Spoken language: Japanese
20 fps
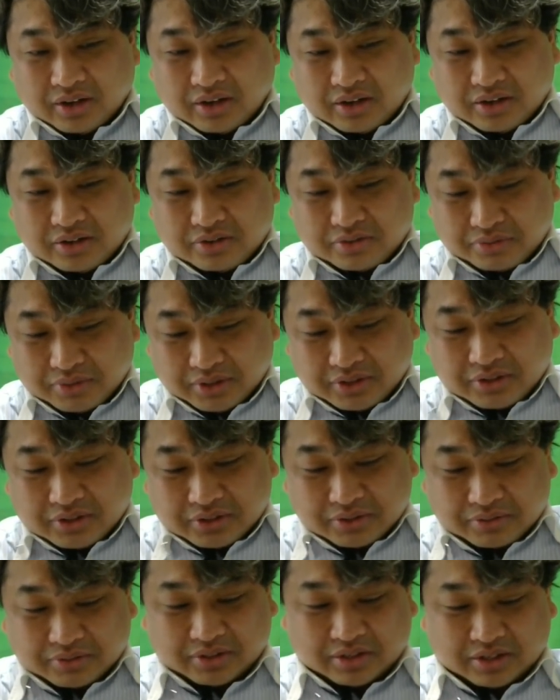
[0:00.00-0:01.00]
あの、びっくり
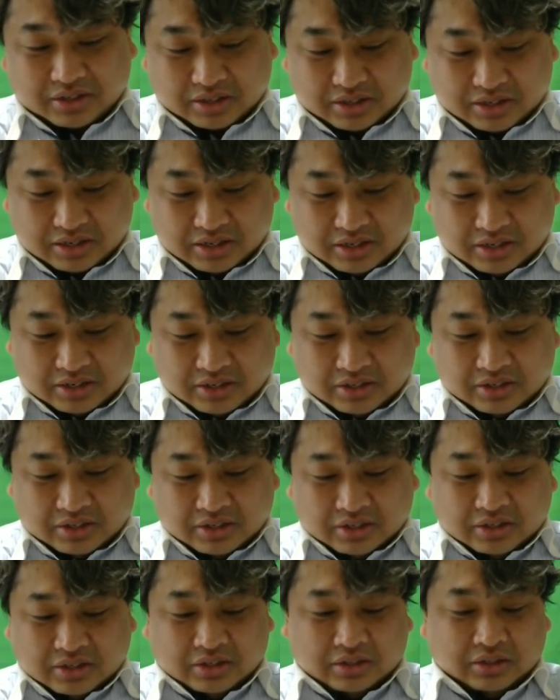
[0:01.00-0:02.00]
しました。
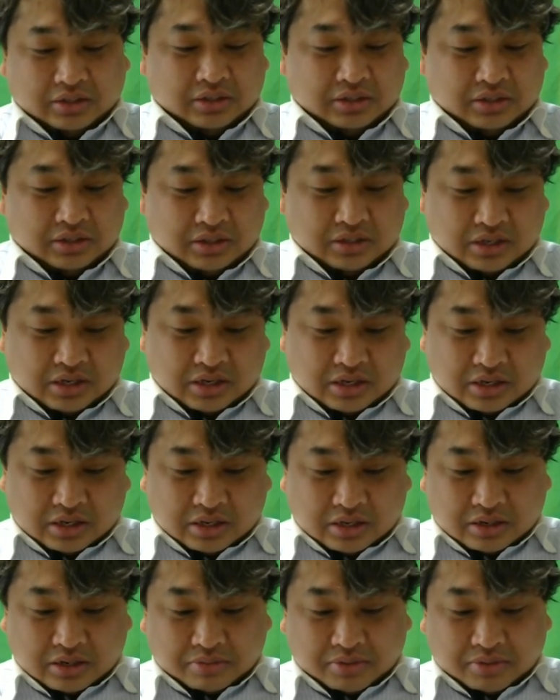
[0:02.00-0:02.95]
で、